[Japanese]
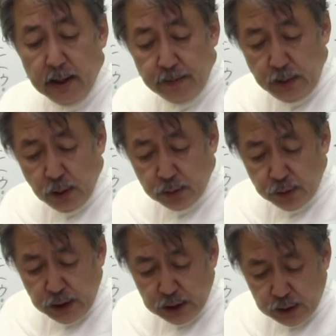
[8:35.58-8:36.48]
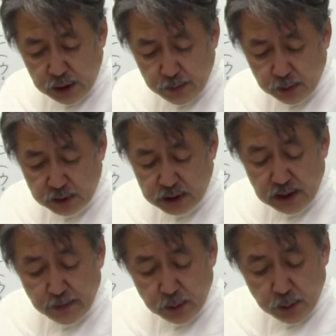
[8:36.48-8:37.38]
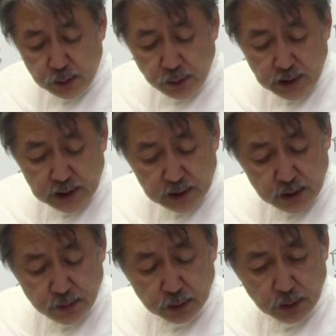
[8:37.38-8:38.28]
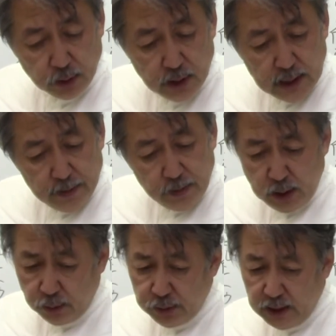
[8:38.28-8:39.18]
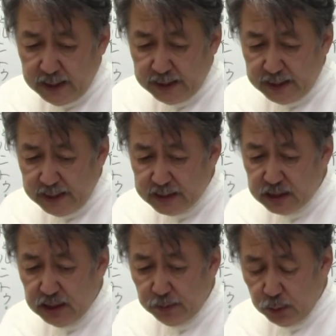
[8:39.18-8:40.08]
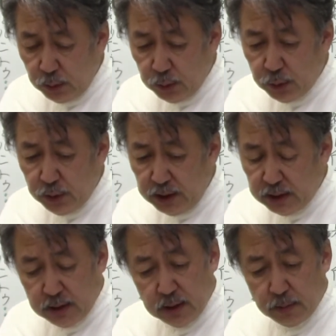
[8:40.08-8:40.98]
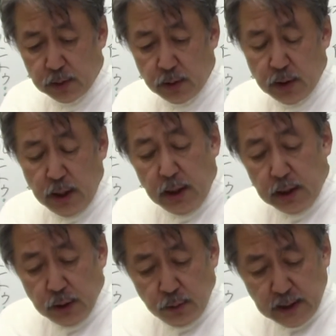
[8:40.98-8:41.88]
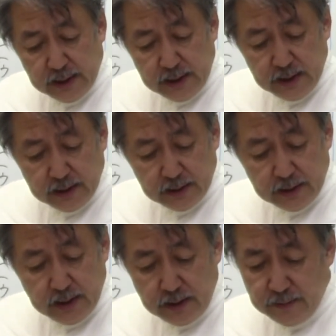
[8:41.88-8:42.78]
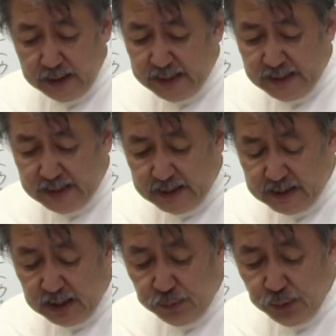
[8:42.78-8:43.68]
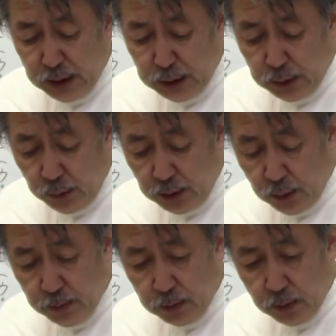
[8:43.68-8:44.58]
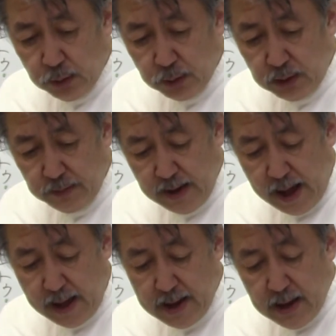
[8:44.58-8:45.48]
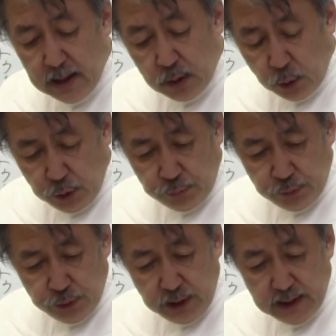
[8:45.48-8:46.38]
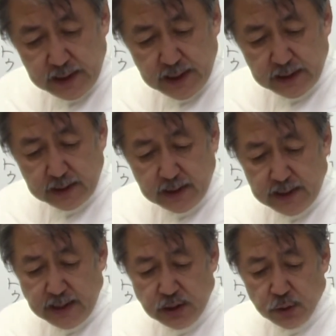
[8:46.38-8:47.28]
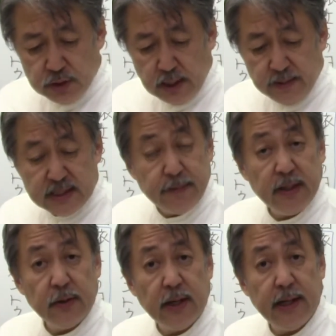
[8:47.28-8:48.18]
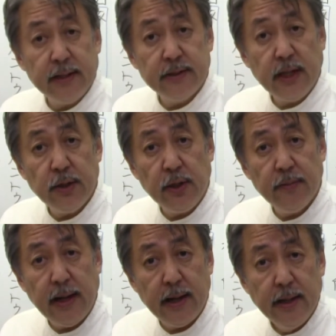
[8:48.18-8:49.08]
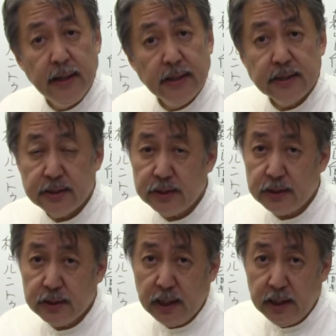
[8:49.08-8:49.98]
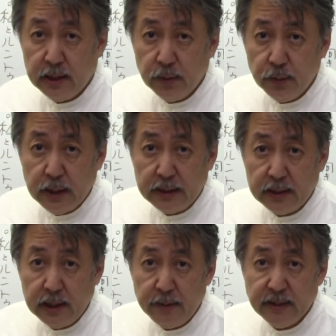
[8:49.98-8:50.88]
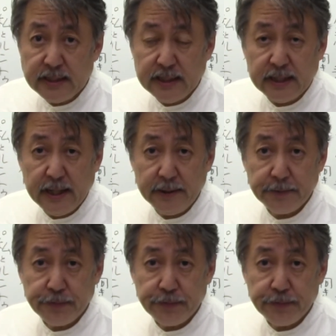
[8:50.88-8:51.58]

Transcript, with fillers: 見送りに来る者、品物を取りに来る者、見送りがてら品物を取りに来る者。夕方になって私たちが船に乗り込む頃には、この古い家にあった大小様々なガラクタ類はすっかりどうなっていましたか